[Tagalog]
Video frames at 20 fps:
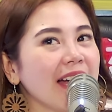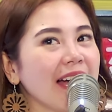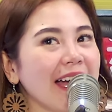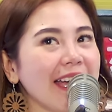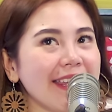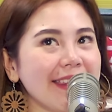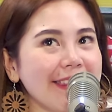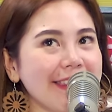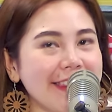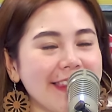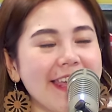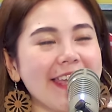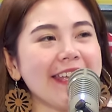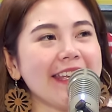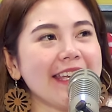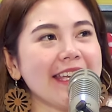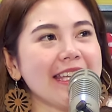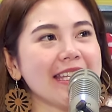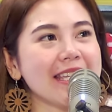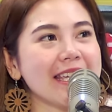I think
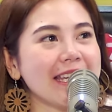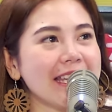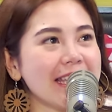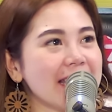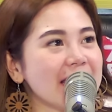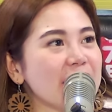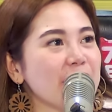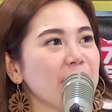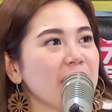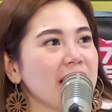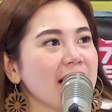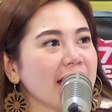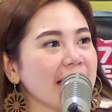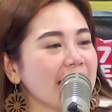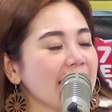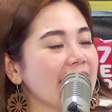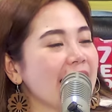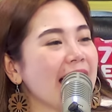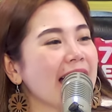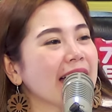isa rin sa mga
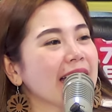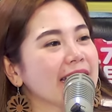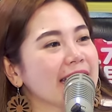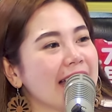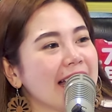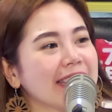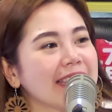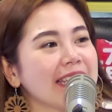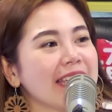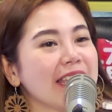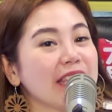kailangan nating